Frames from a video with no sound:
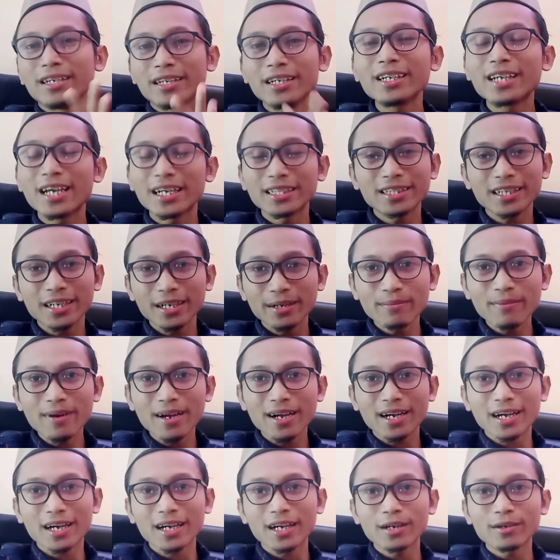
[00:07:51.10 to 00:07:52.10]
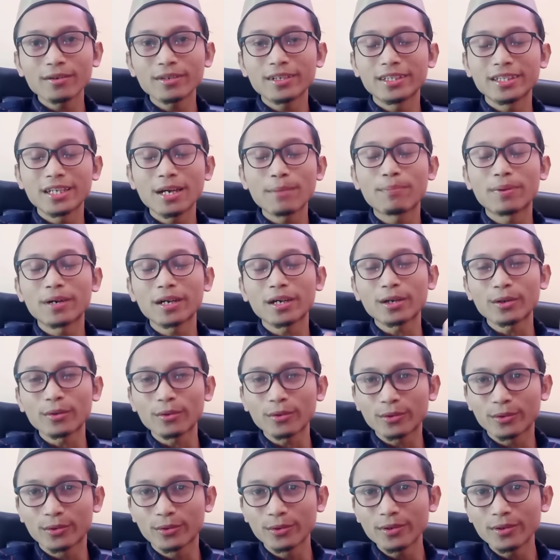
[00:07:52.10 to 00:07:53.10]
ini gak terima kalau dia
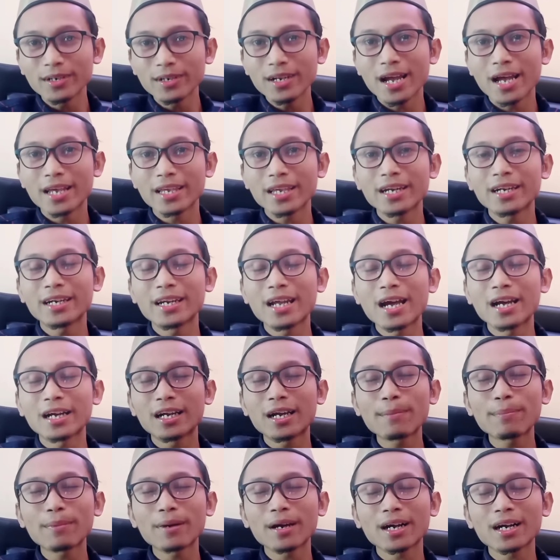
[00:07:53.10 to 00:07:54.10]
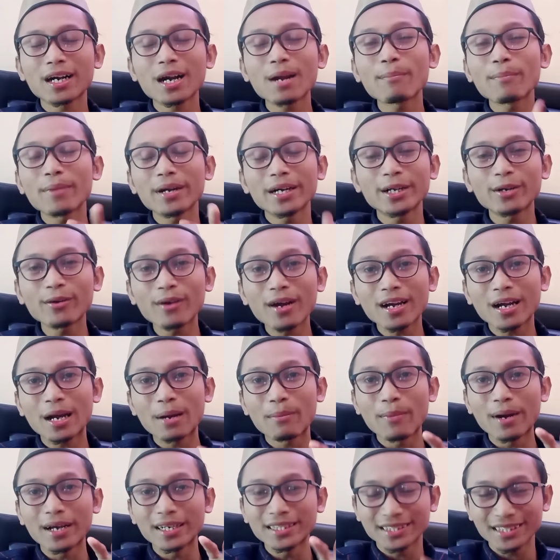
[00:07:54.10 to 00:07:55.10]
berkerudung hanya dianggap karena meniru
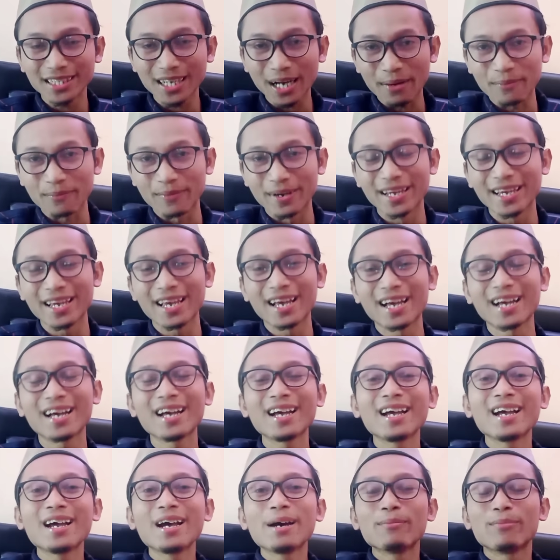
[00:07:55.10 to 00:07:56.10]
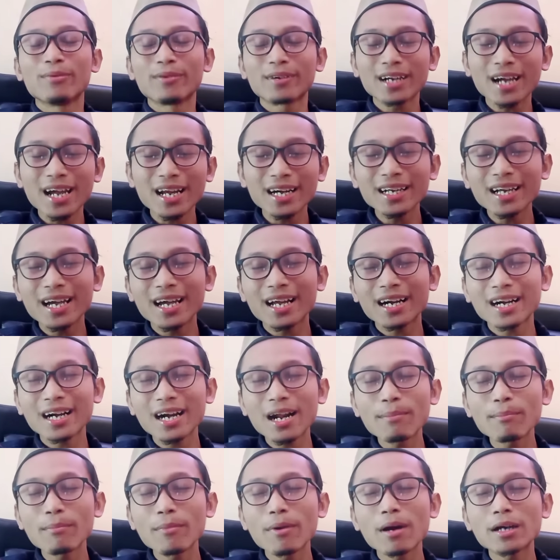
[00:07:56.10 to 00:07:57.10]
agama Islam ya bukan
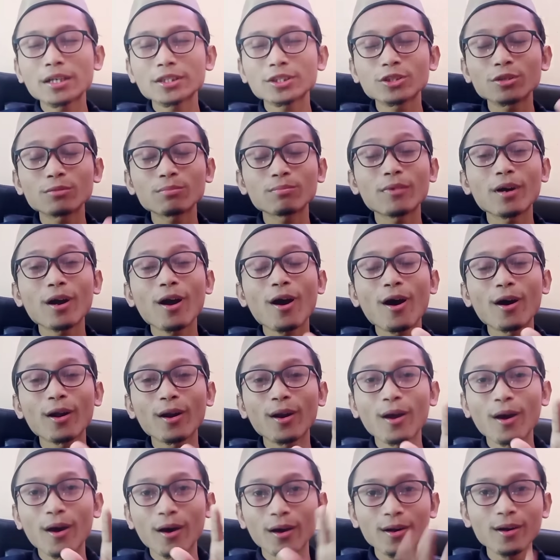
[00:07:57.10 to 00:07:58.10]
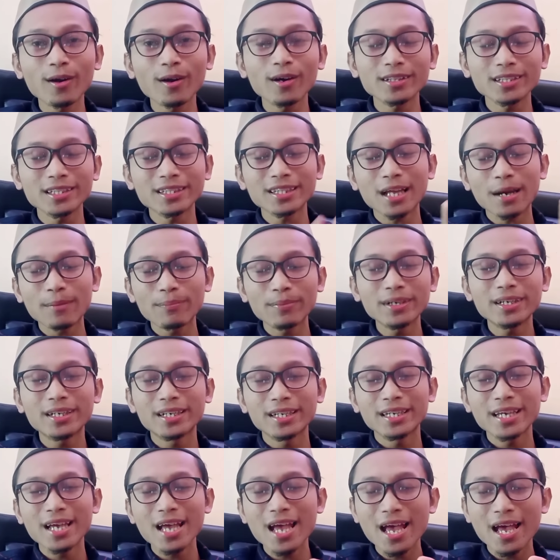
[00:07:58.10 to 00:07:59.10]
karena maksud mengolok-olok tetapi
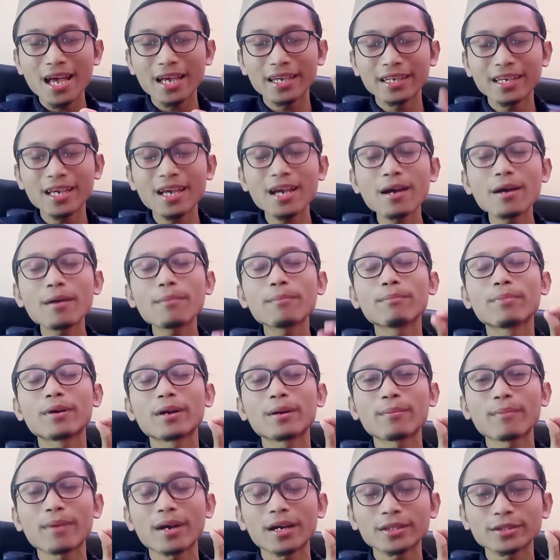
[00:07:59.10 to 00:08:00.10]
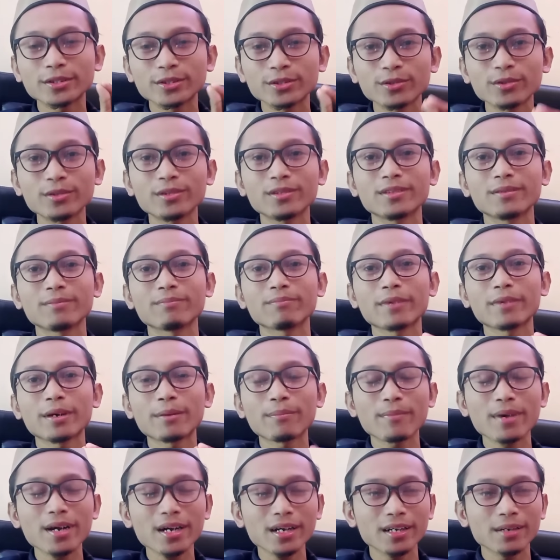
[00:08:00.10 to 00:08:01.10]
dia hanya bermaksud
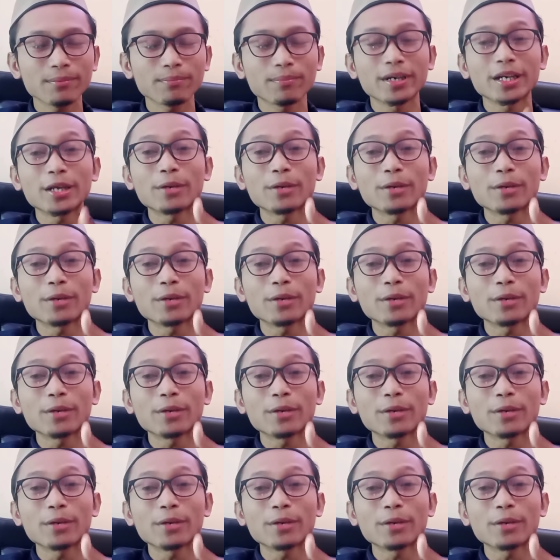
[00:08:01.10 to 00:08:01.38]
memang